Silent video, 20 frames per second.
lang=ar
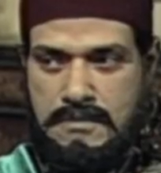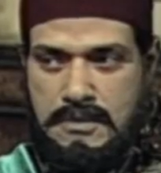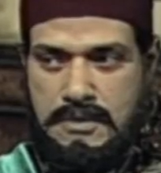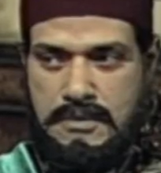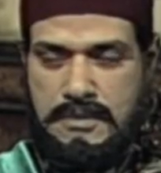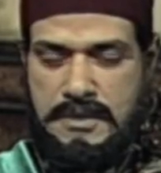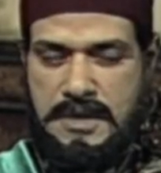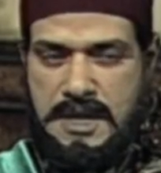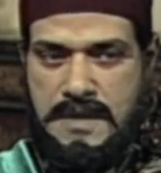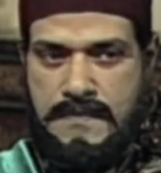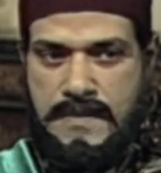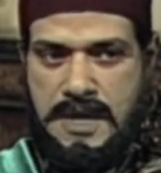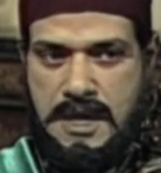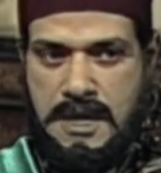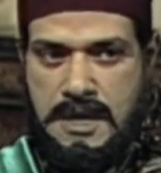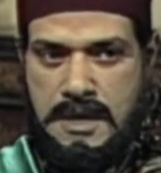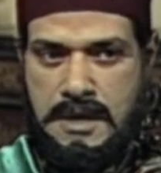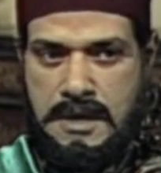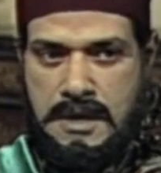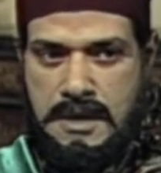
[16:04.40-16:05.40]
ما هو ده
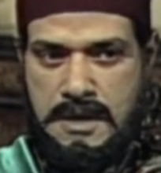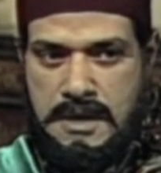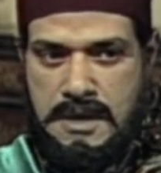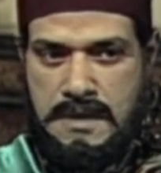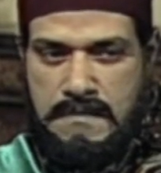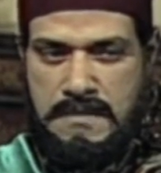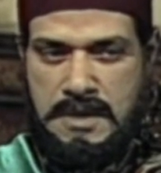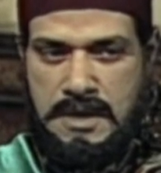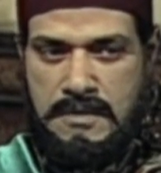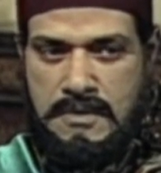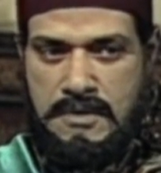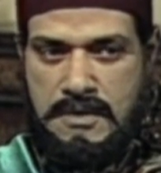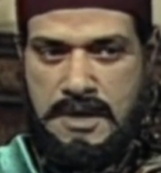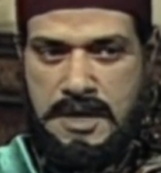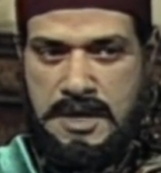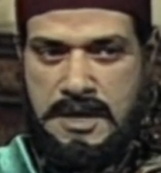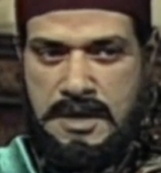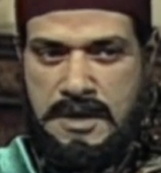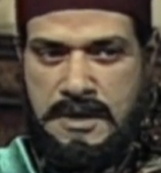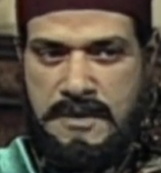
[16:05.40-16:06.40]
باين من
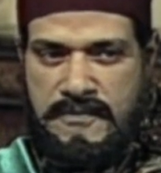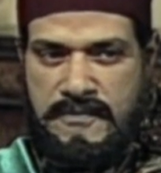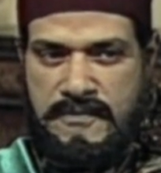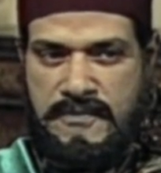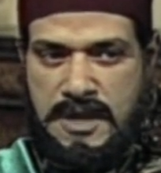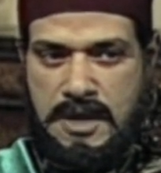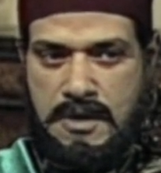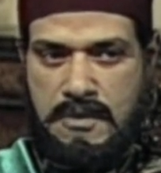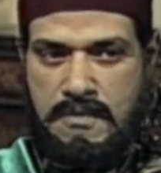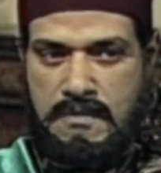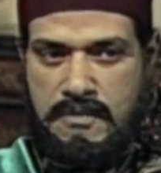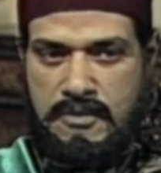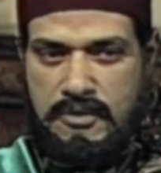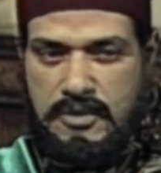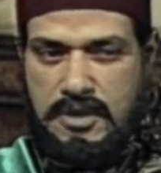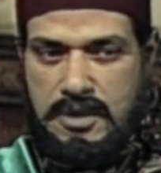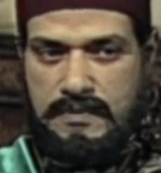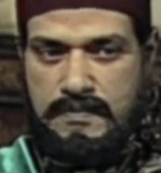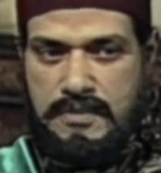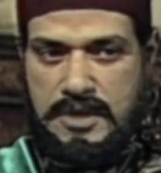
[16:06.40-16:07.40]
رأيك
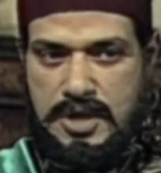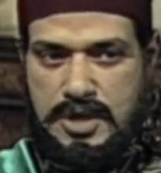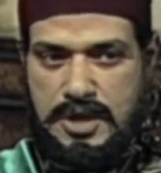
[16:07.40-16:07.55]
فيهم رياض